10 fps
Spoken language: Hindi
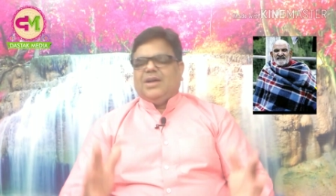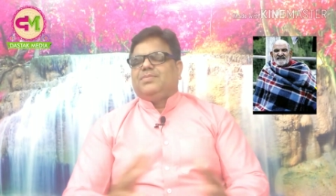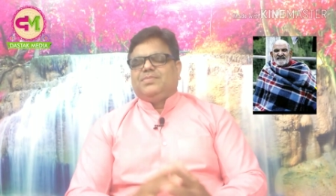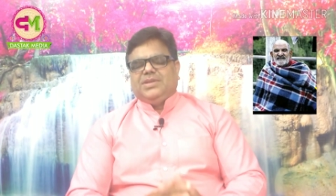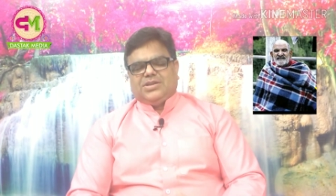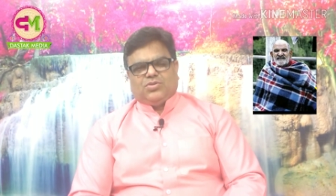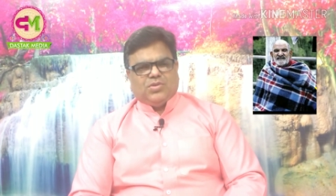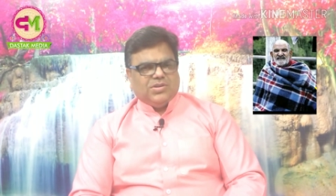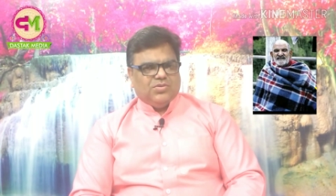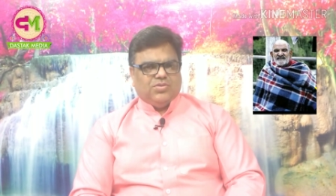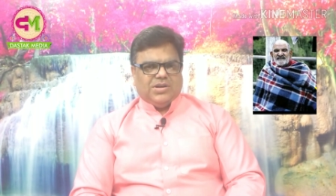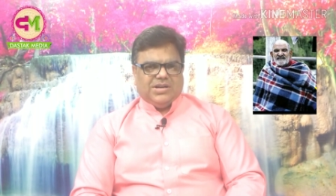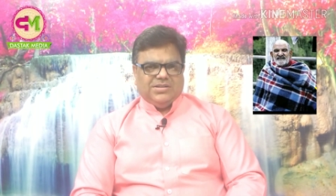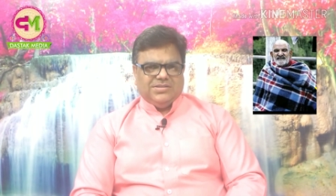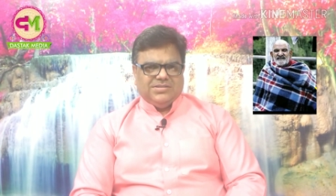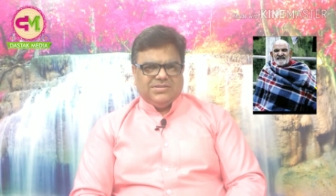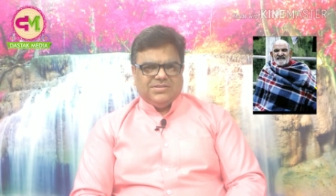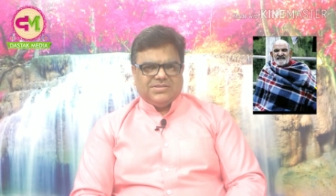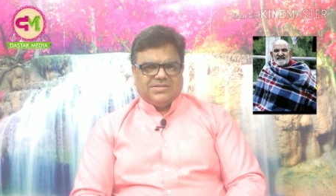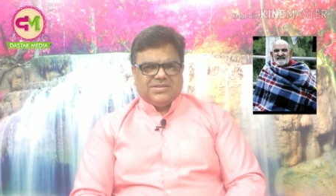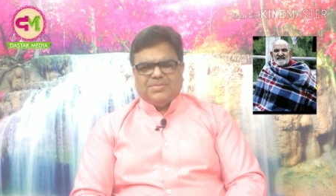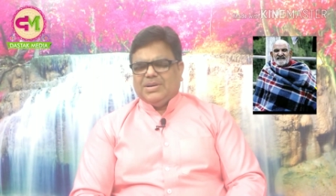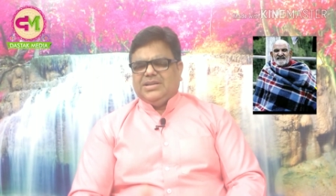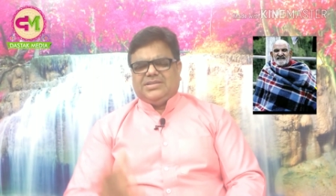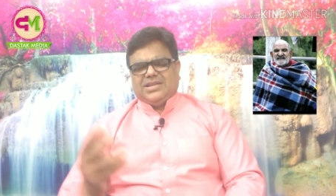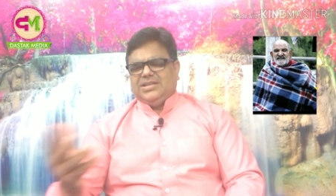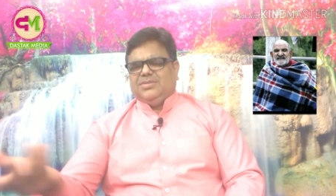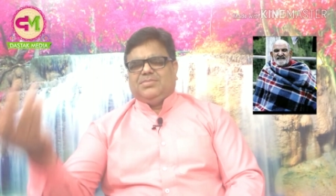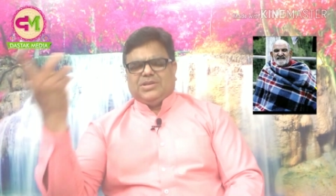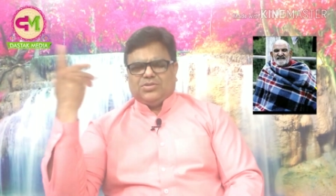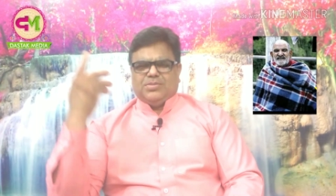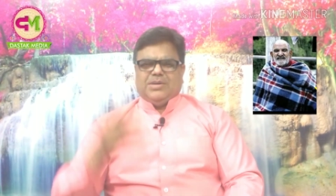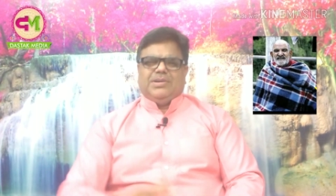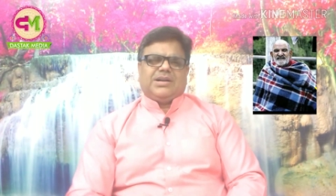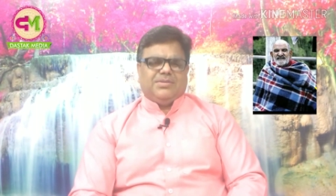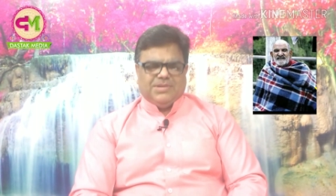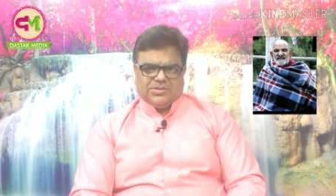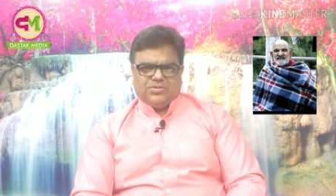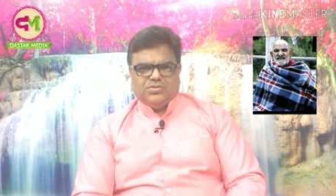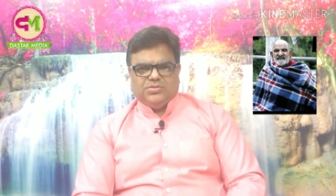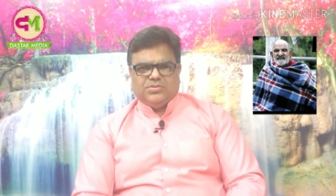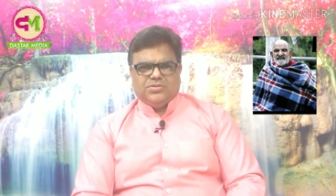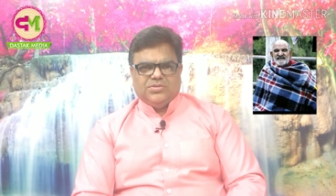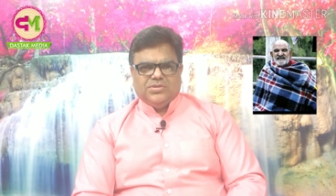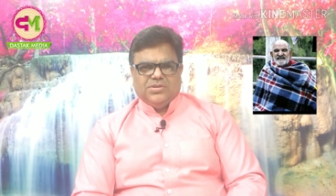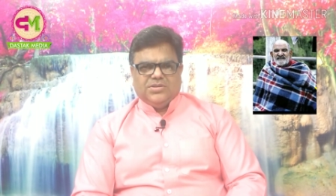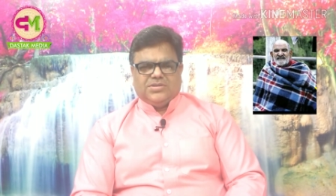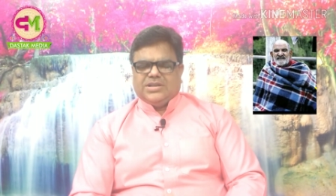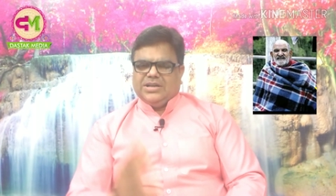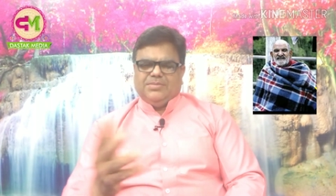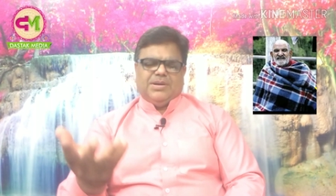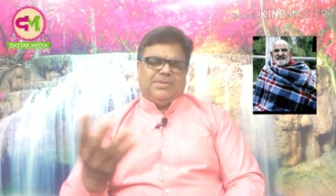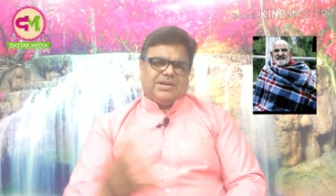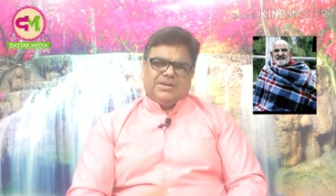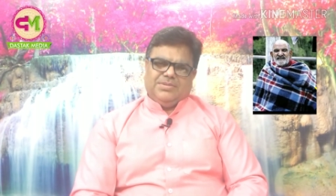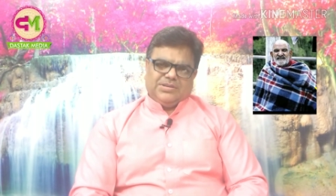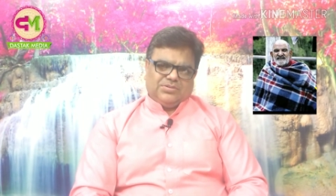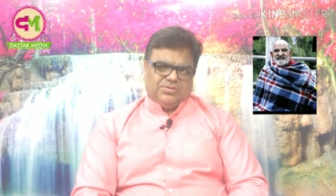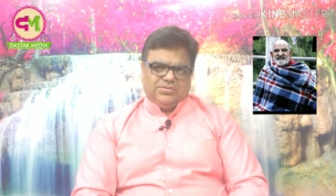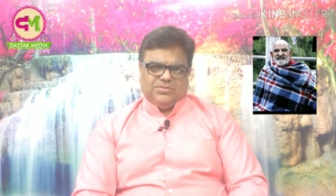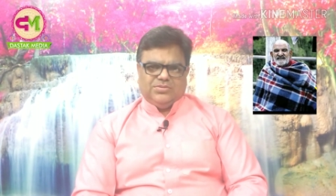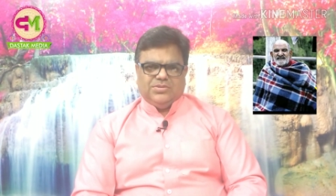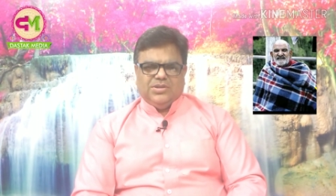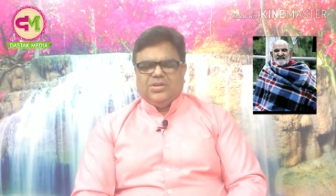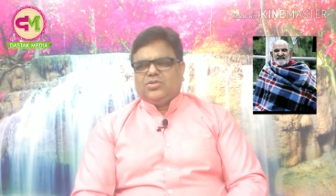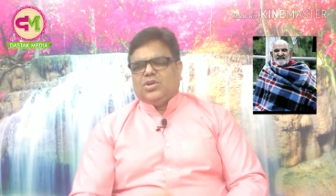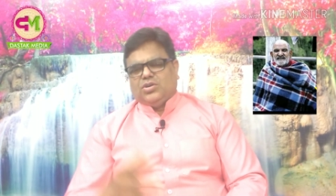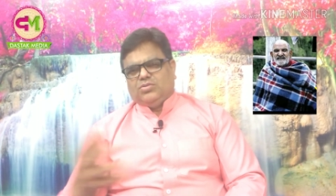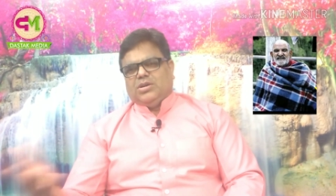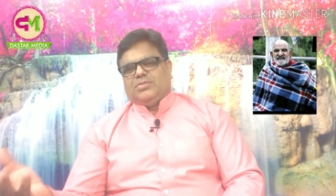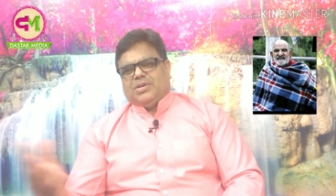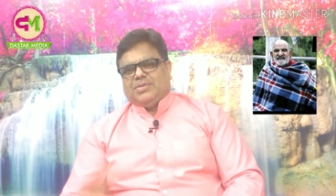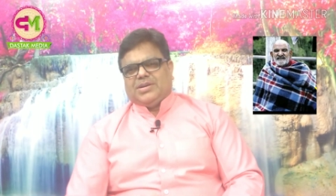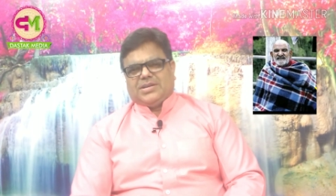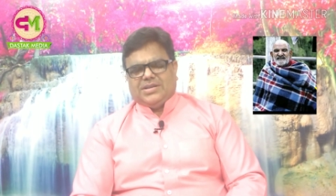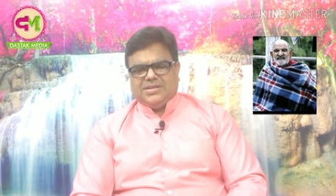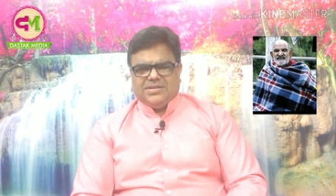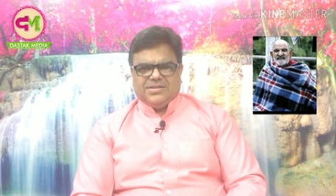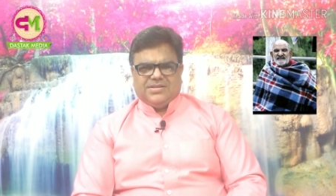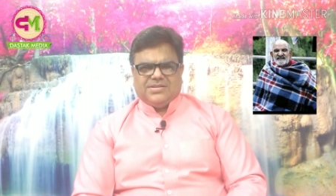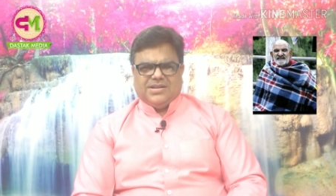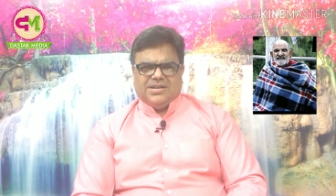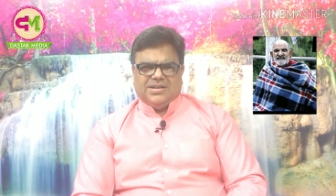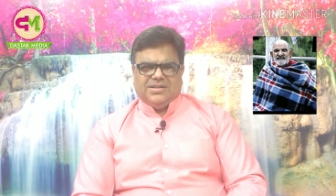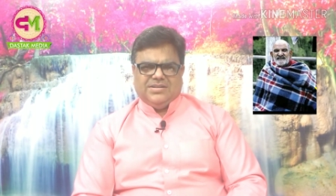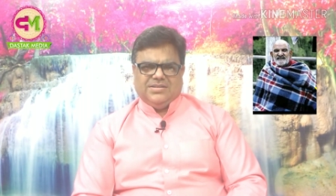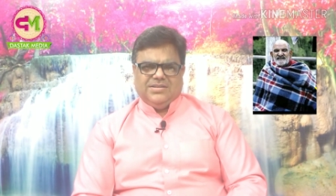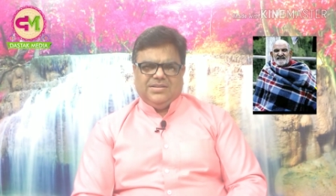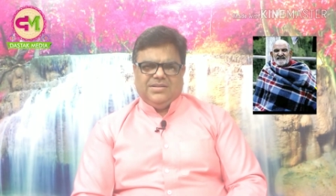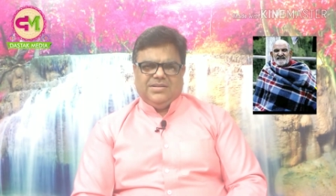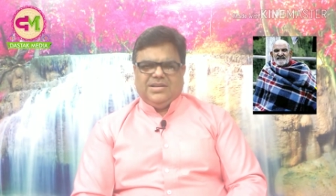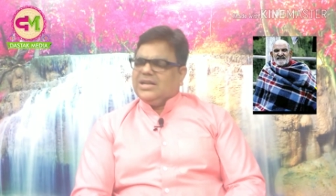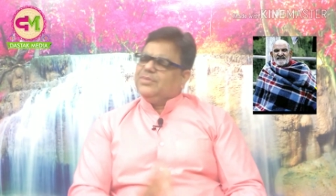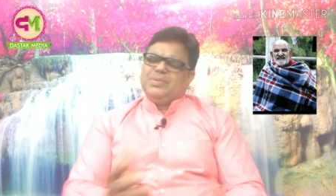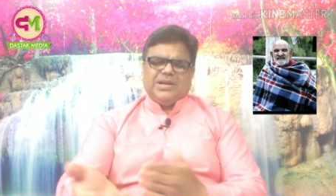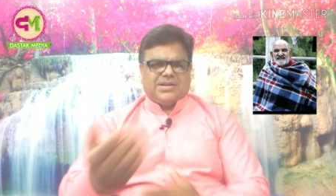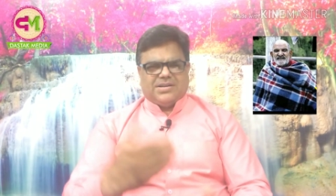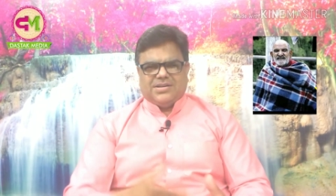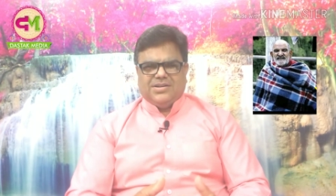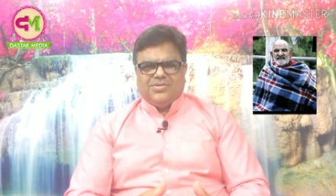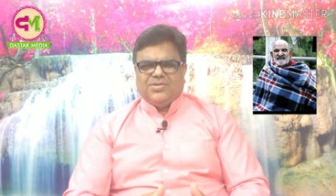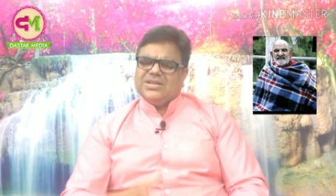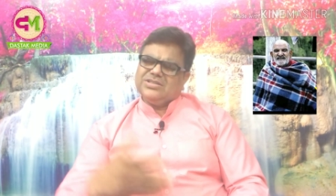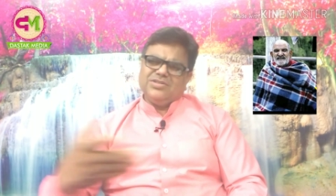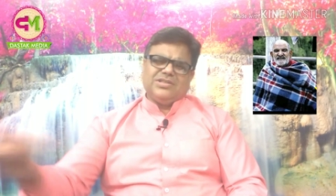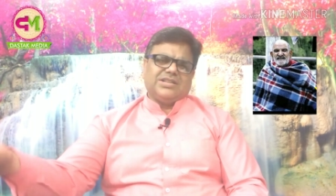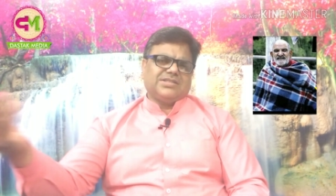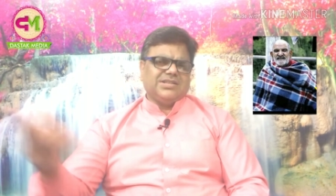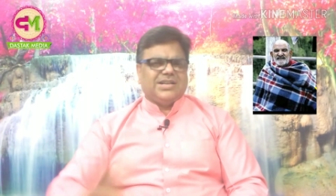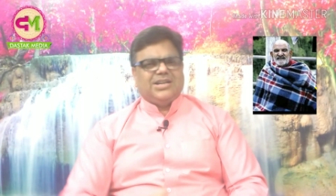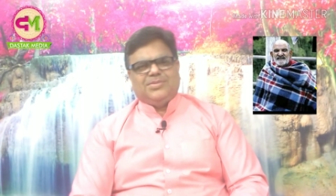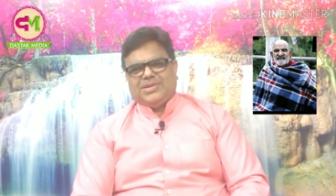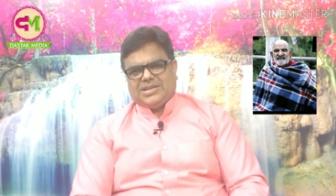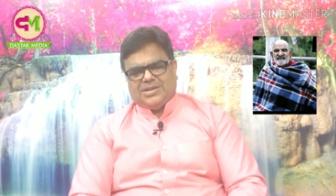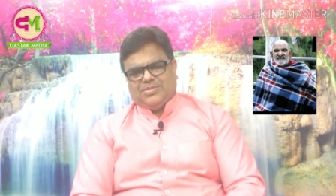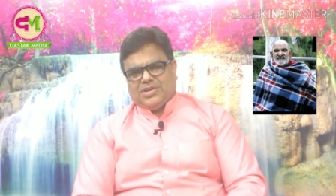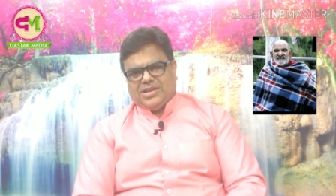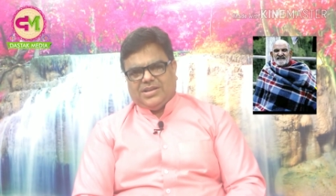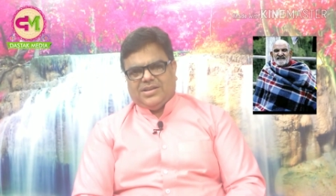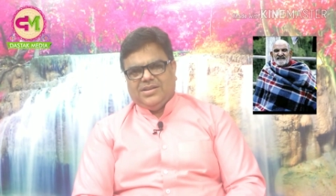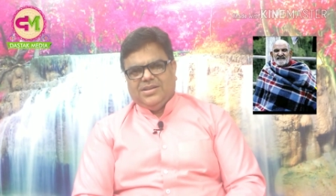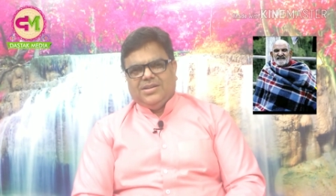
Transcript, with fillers: अब एक द्वंद हुआ कि भाई चलिए अब मैं तो बाबा का भक्त हूं श्रेणी बाबा का भक्त हूं तो हनुमान बाबा की कहा लेकिन फिर मैंने चलो दर्शन करने में क्या बुराई है